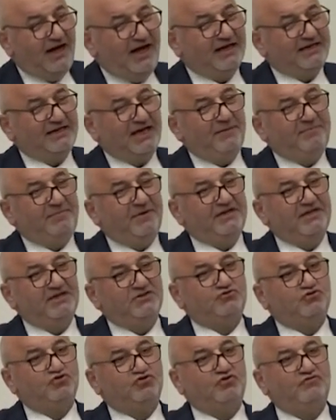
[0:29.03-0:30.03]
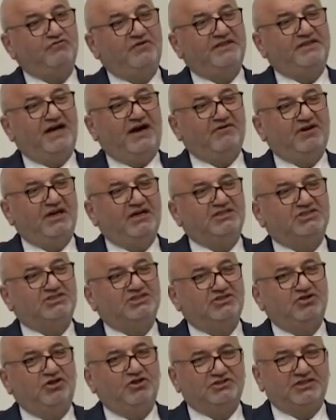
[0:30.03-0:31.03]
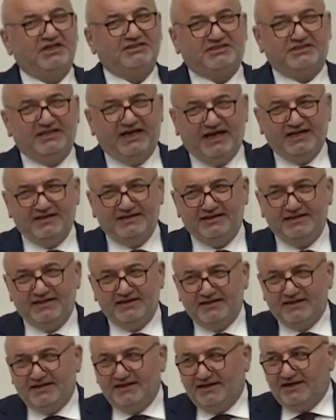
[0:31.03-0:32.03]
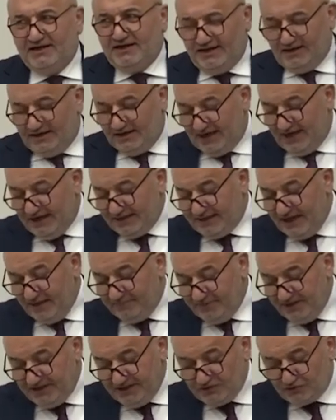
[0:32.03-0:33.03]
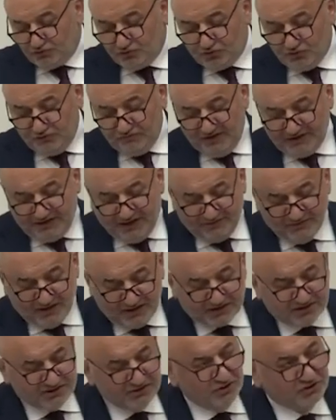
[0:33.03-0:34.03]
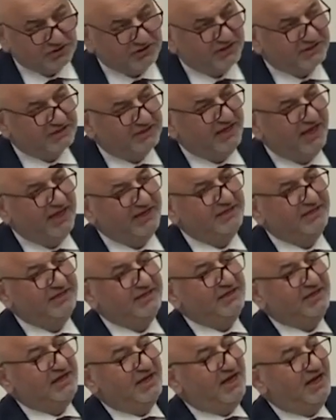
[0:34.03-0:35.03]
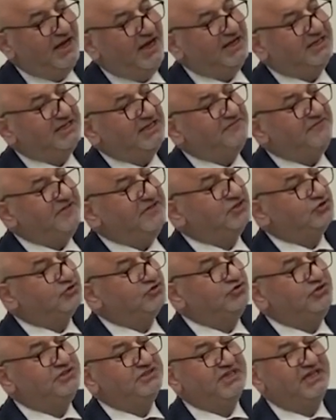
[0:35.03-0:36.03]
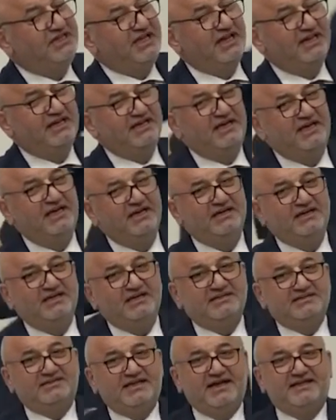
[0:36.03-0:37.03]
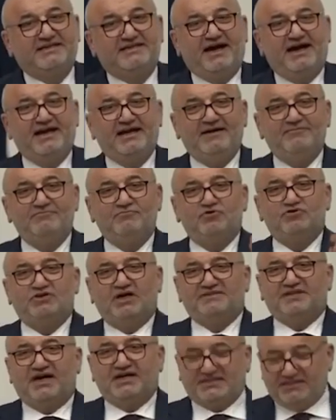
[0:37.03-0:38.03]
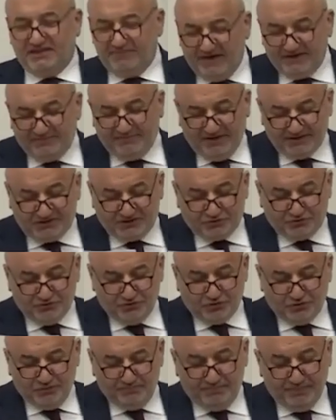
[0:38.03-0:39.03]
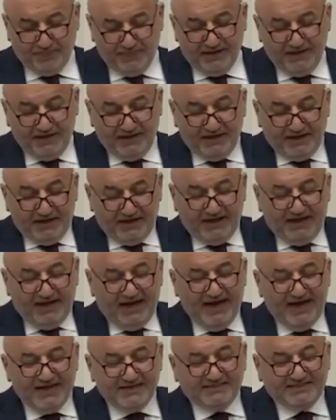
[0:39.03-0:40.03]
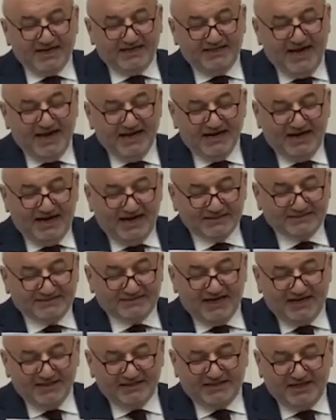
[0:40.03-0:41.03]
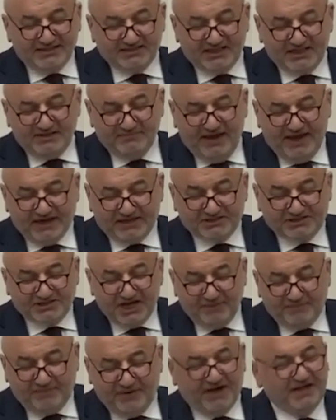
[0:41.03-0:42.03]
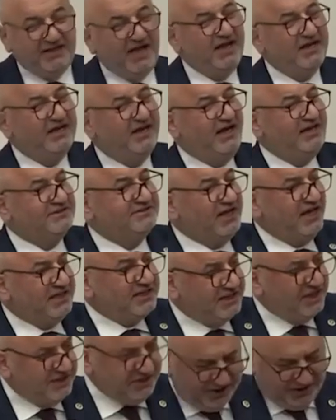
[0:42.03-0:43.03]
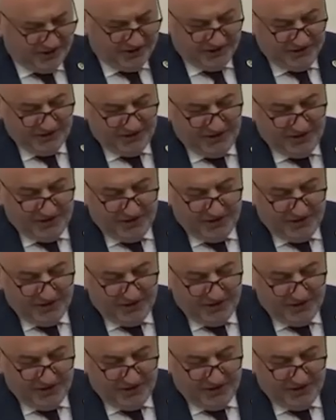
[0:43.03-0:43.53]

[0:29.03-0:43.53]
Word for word: AKP'nin tutum ve davranışını özetleyen AKP'nin tutum ve davranışını özetleyen Akif'in şu dizelerini tekraren burada takdim etmek istiyorum. Enseden aslan kesilmek, cepheden yaltak kedi.